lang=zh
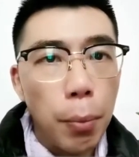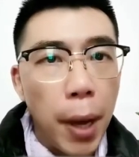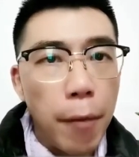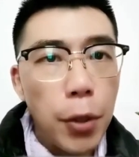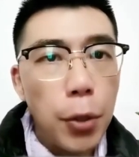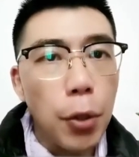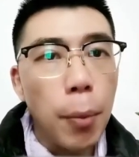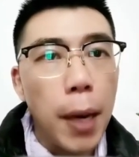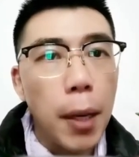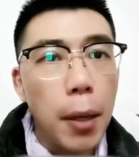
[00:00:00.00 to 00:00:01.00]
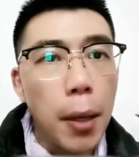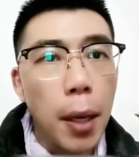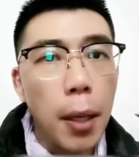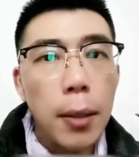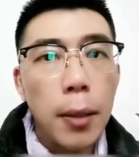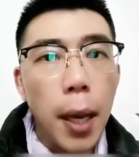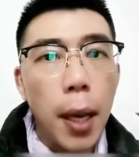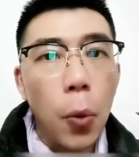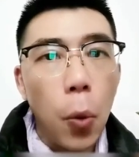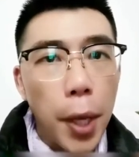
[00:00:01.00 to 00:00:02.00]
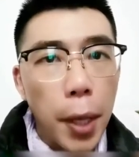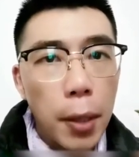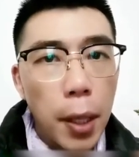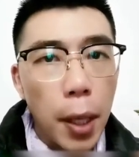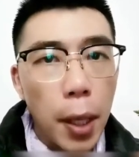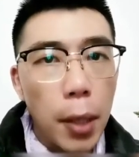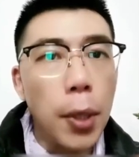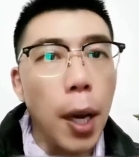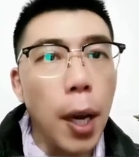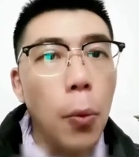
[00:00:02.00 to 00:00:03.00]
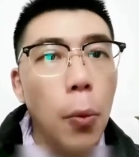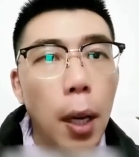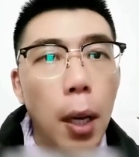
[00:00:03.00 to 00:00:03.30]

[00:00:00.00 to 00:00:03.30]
百分之九十八的人呢在过年前就阳过了，